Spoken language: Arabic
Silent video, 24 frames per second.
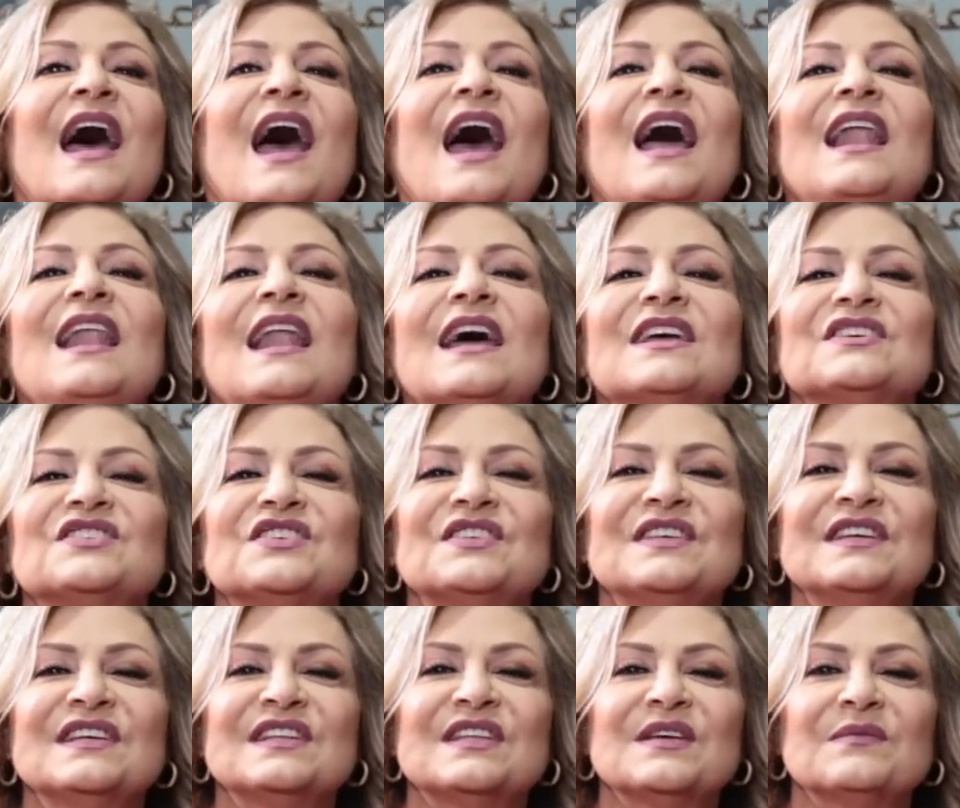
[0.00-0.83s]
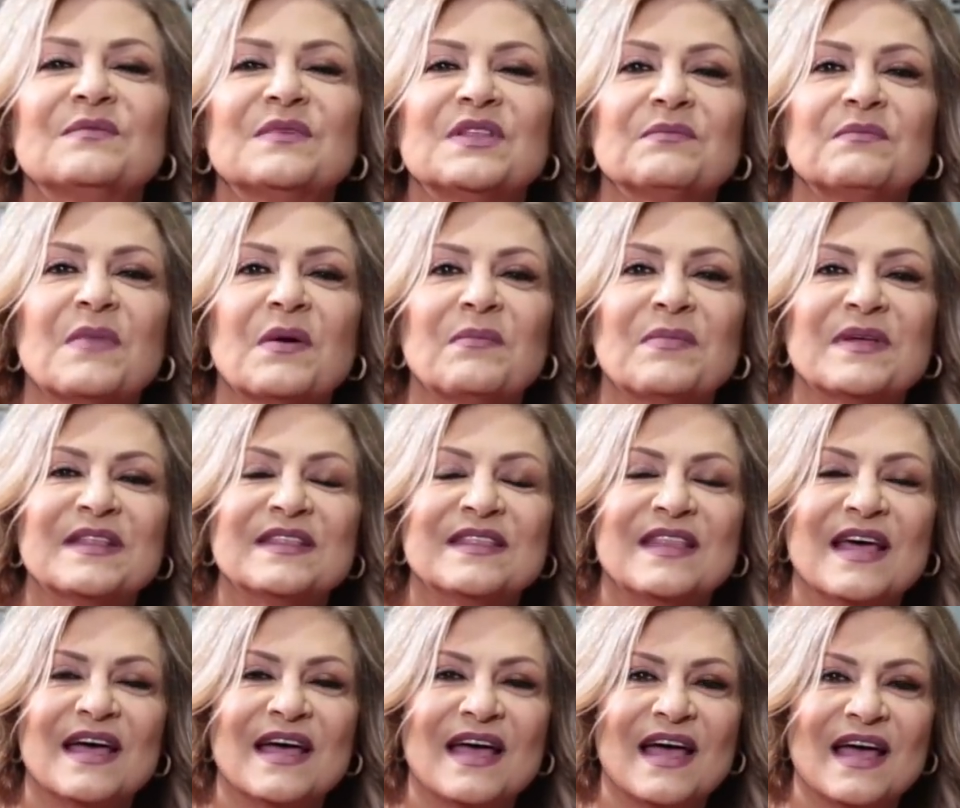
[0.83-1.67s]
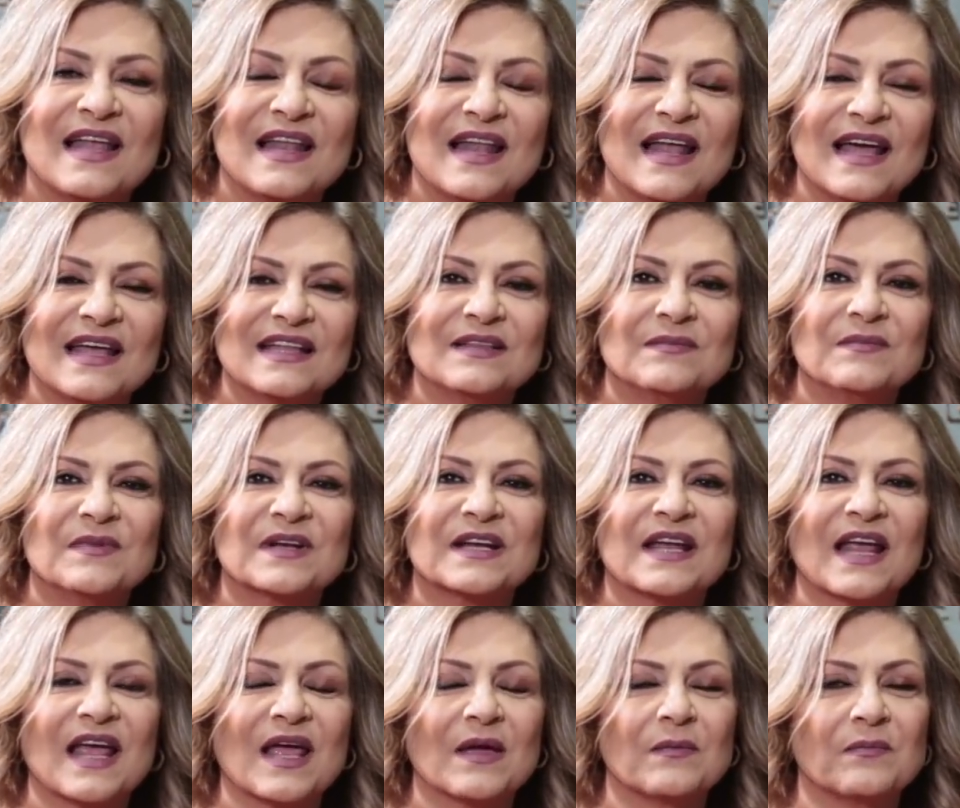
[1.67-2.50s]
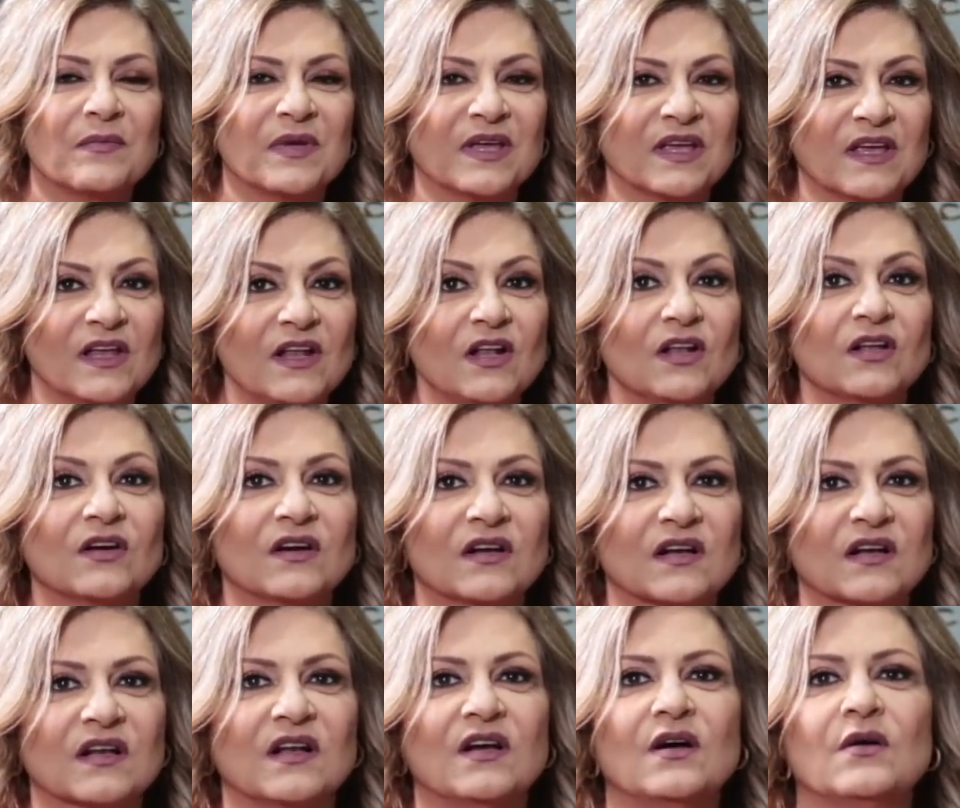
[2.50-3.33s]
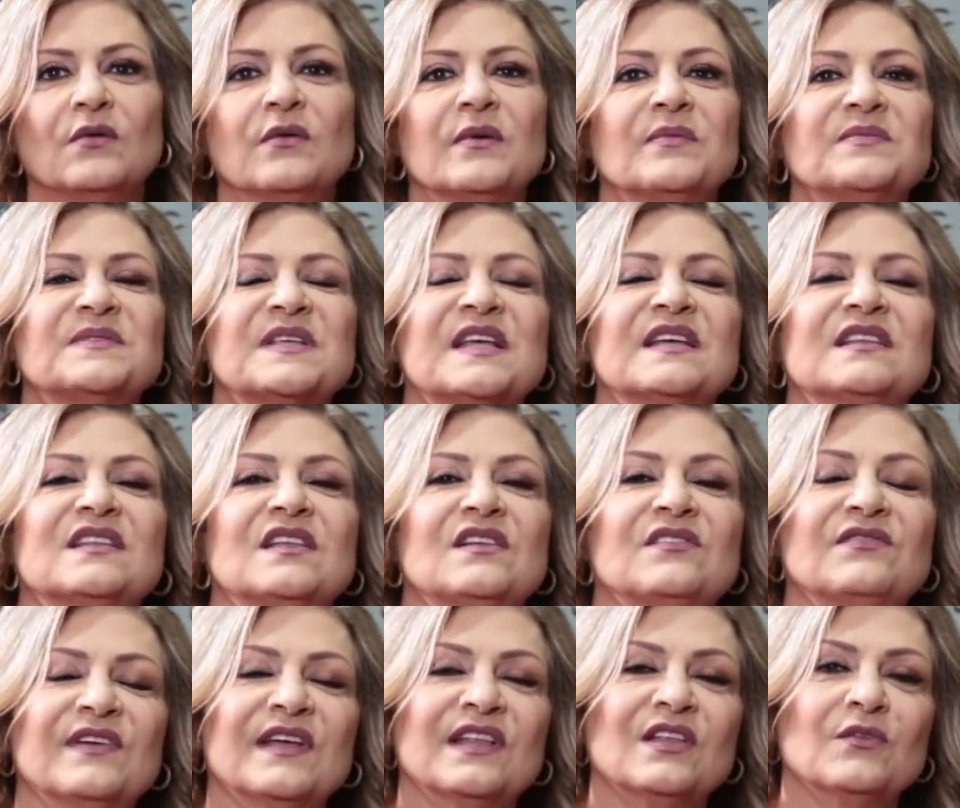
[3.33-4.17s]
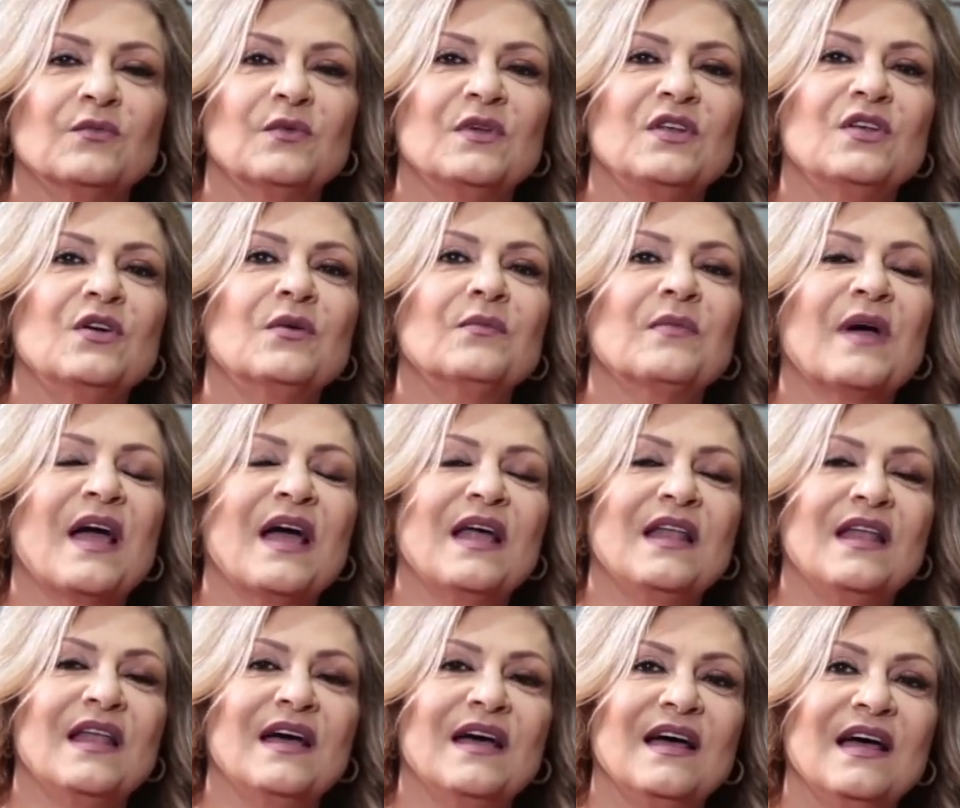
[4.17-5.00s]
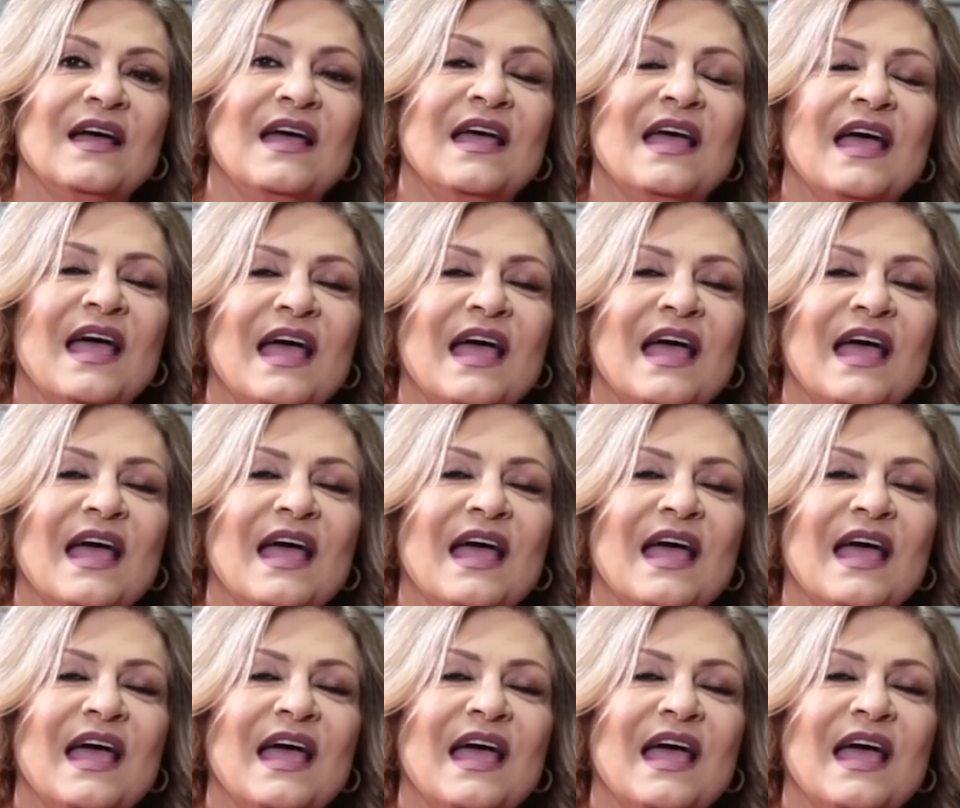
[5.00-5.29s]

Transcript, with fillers: حلقة جديدة من ما بدها هالقد بنرحب بكل قراء ويب سايت الفن واليوم حلقة